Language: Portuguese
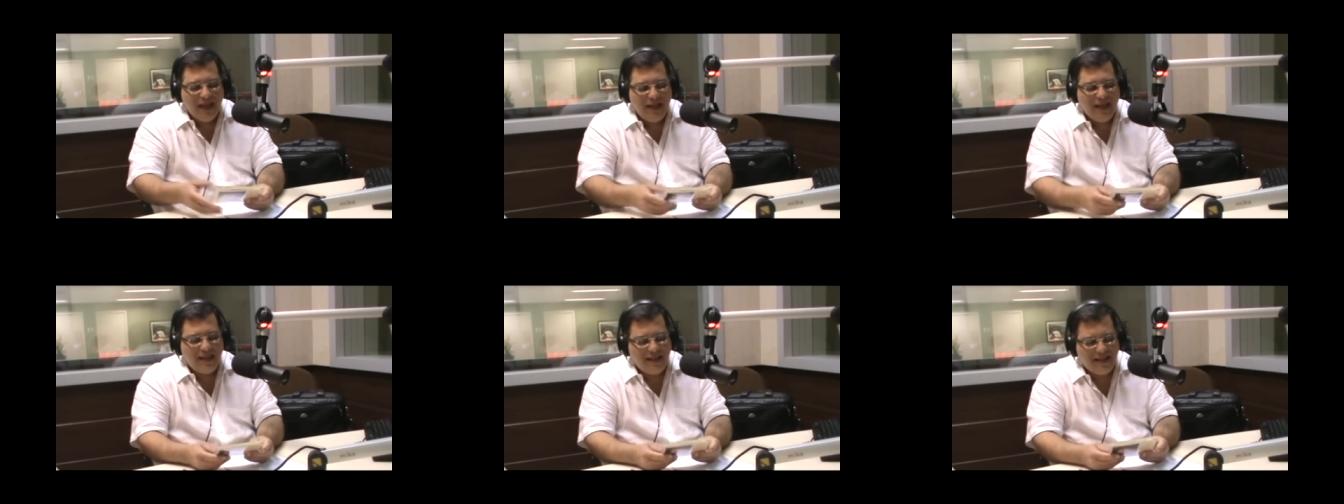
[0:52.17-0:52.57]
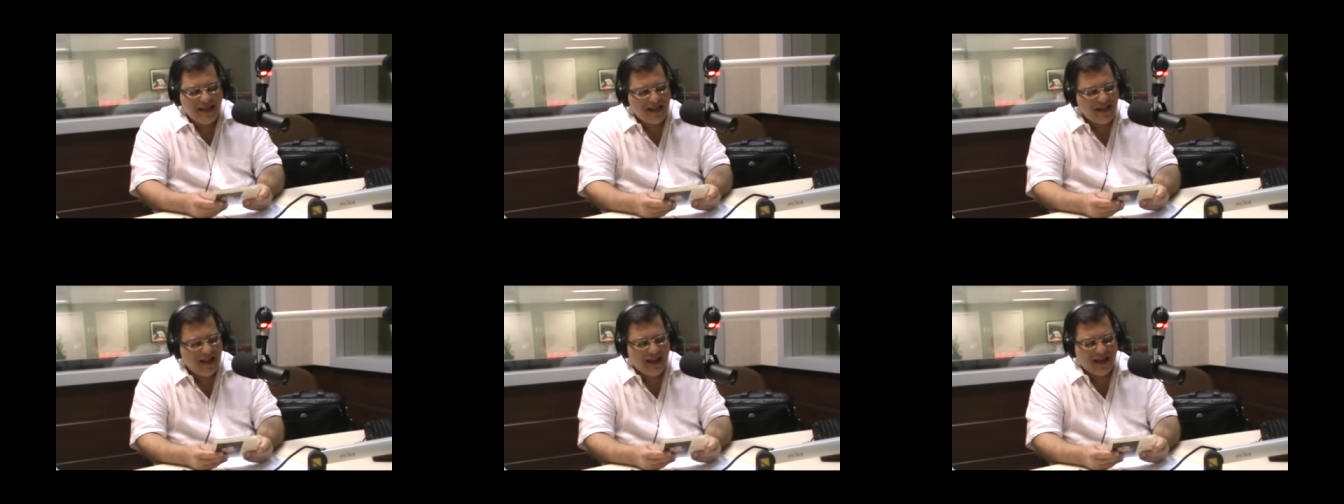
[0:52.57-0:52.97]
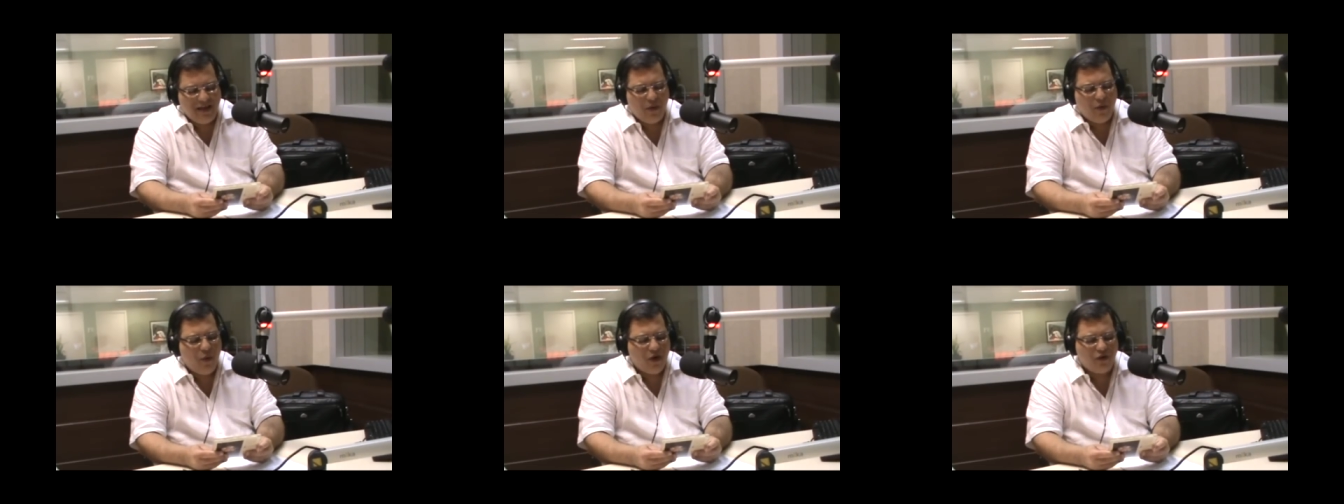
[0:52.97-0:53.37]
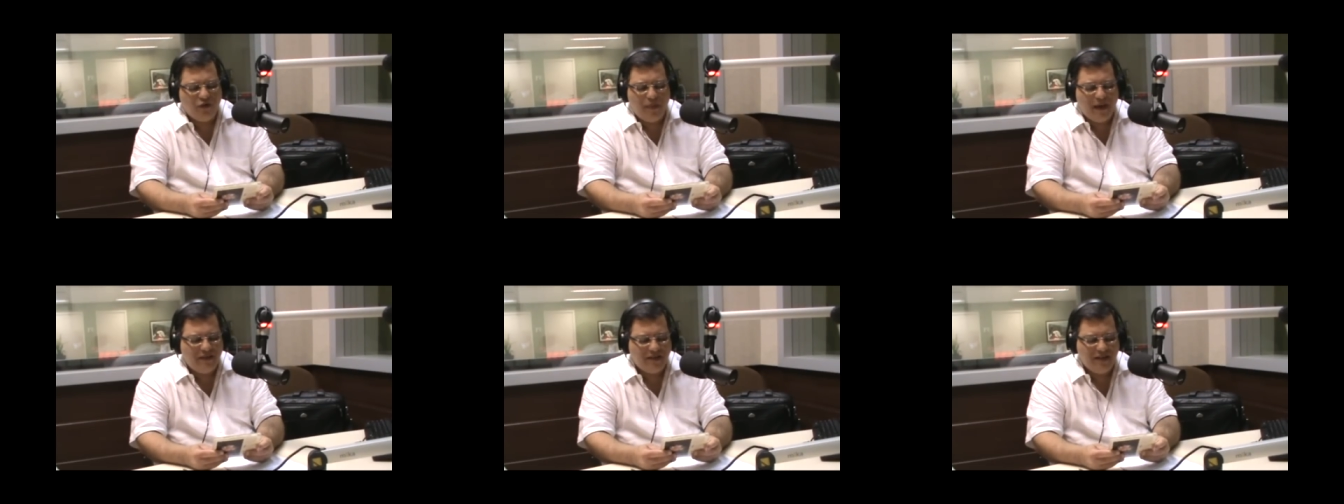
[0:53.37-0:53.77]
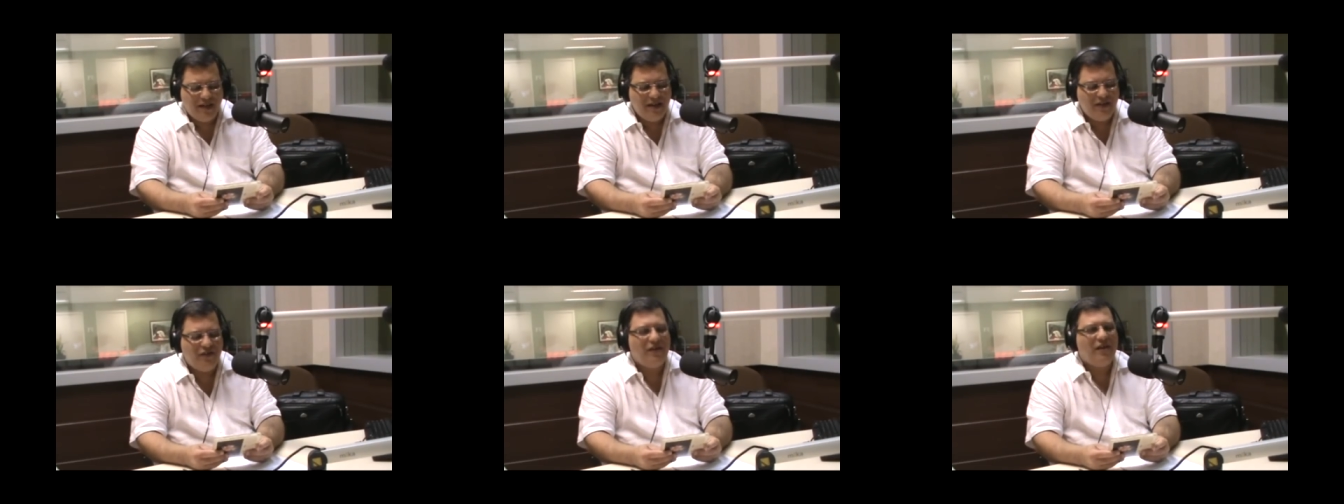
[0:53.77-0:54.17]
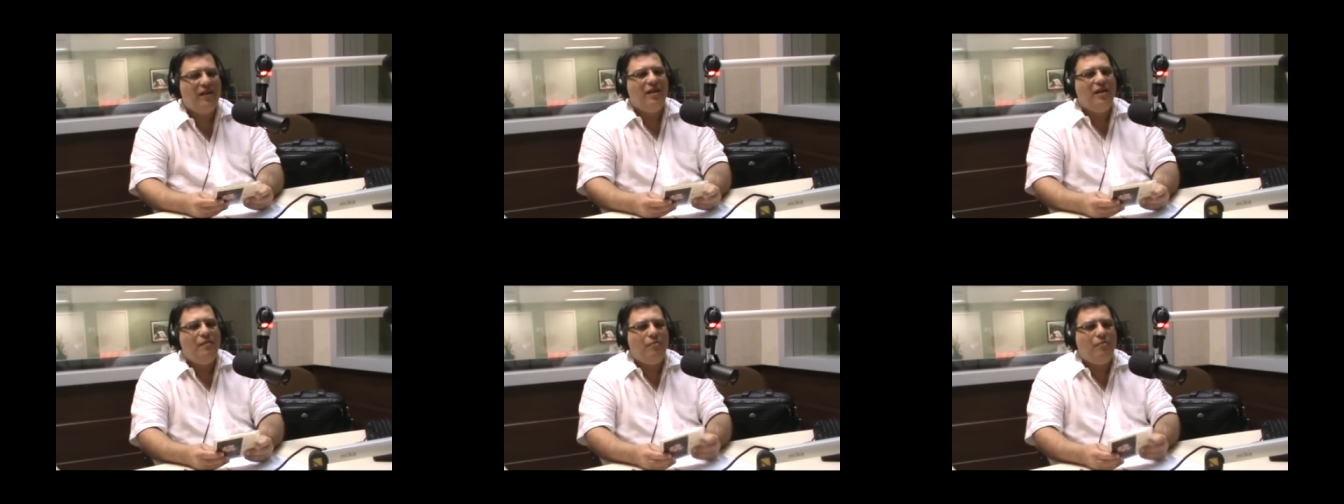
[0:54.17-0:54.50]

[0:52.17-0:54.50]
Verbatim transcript: e esse CD aqui eu gosto bastante